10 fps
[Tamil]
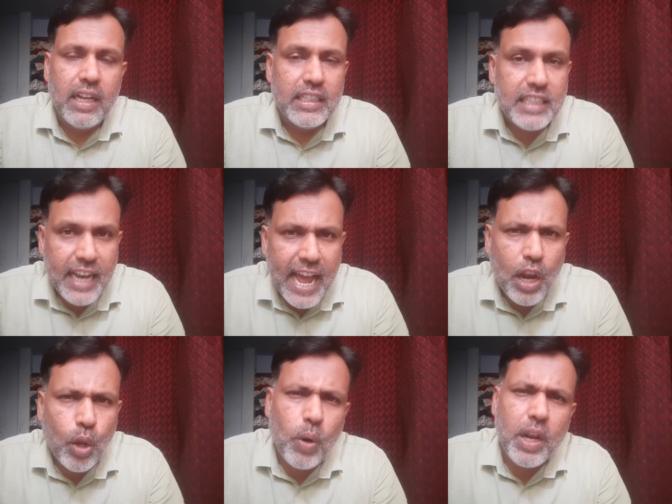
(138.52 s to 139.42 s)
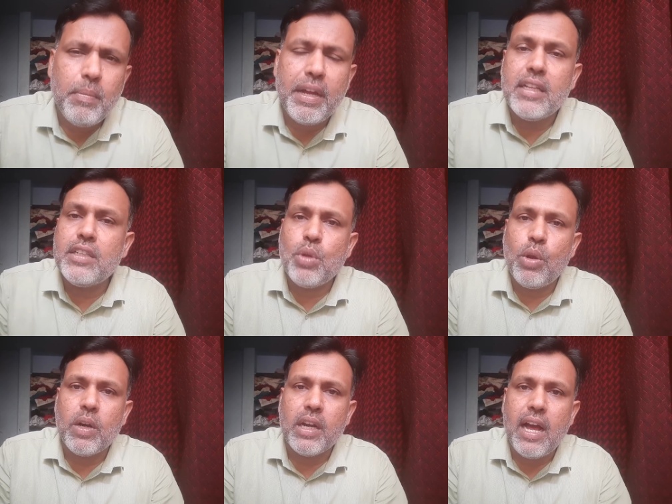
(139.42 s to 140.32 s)
இந்த நேரோ ரோடை நம்ம எதுன்னு
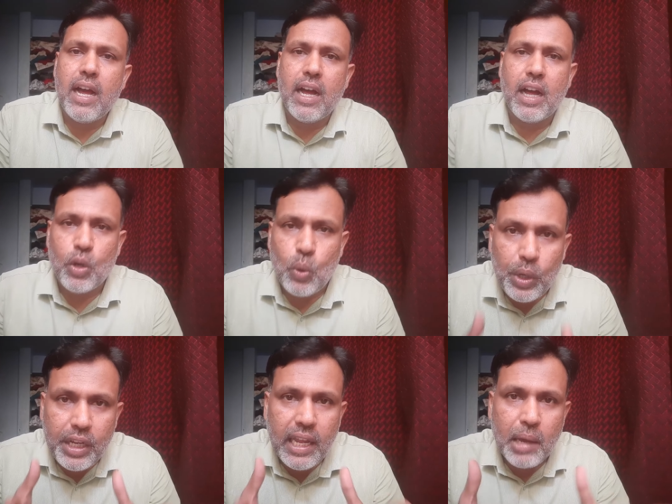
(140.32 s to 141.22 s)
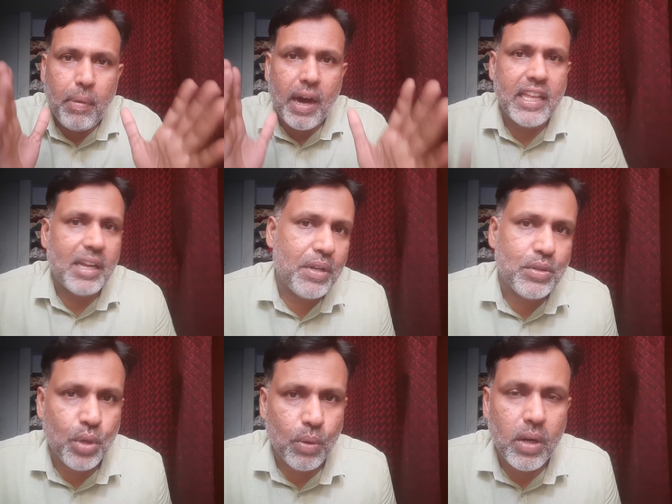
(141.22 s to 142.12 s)
சொல்லுவோம்னா குறுகிய பாதை
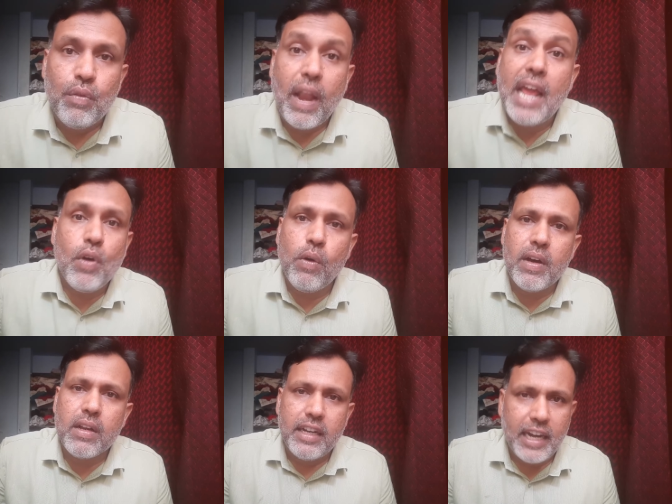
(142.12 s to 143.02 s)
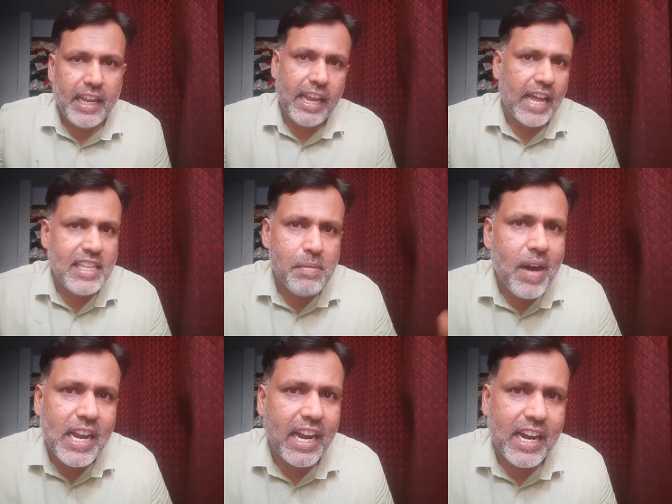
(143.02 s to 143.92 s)
அப்படின்னு சொல்லுவோம் ஃப்ளைஓவர் இன்னைக்கு
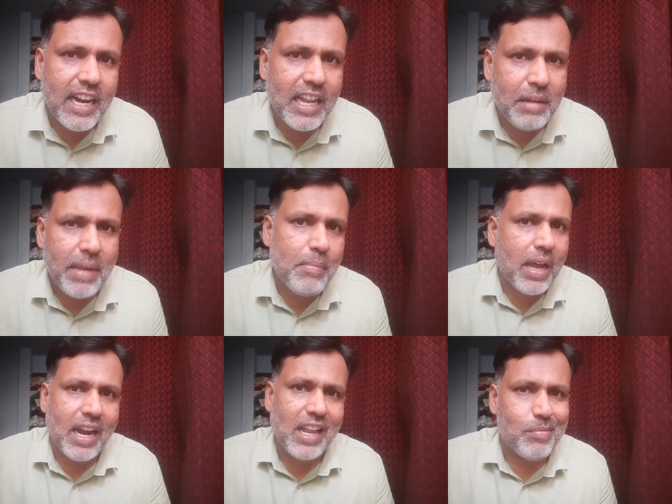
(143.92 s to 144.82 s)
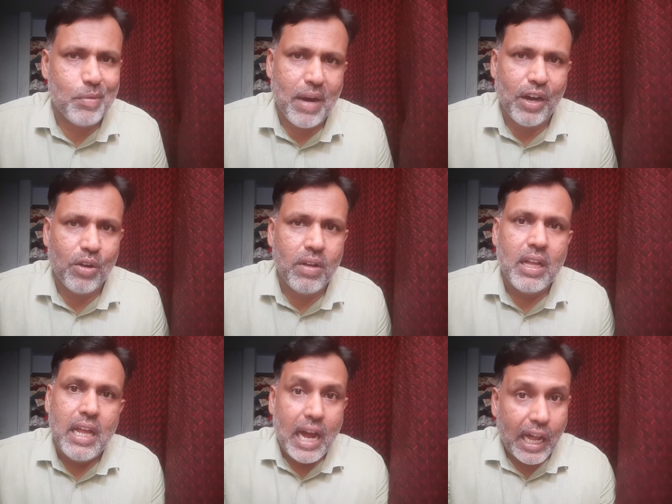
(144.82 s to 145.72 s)
அதிகமான இடங்கள்ல மேம்பாலங்களை நம்ம பார்க்குறோம்
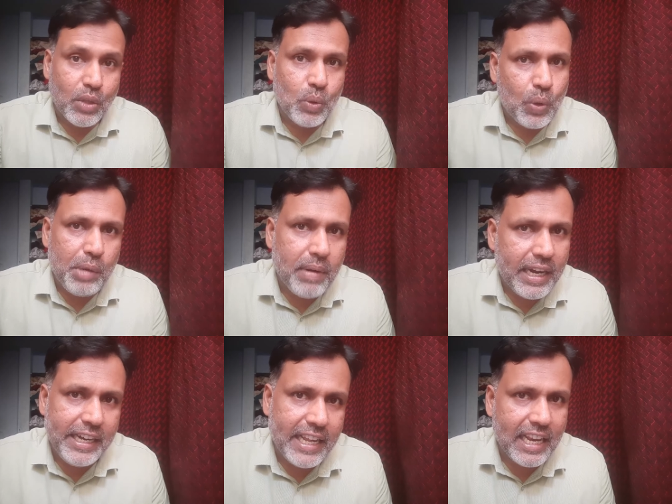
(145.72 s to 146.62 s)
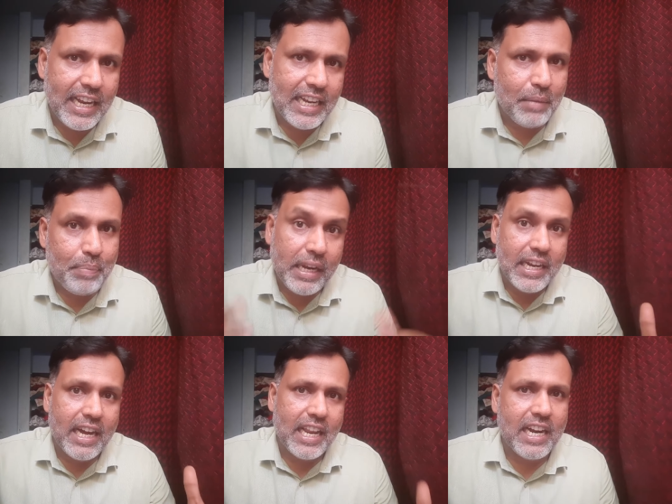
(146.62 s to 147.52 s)
அதுவும் குறிப்பாக இந்தியாவில்
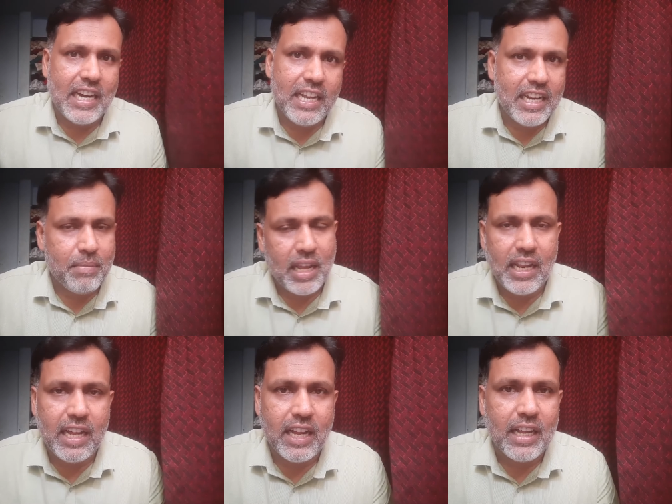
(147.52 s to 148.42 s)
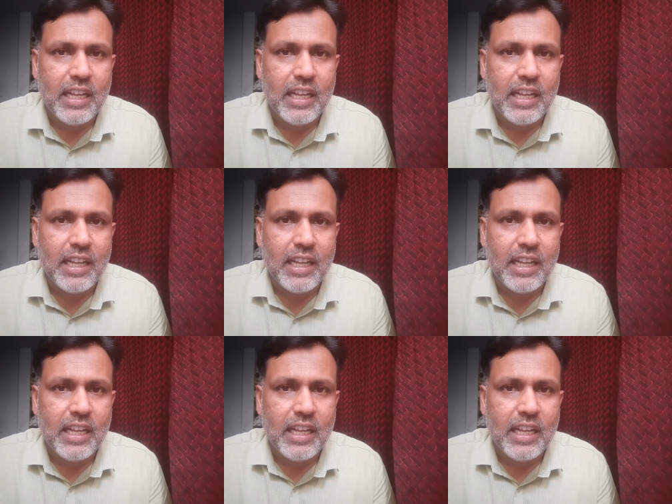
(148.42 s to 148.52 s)
பெருநகரங்களில் நம்மளால்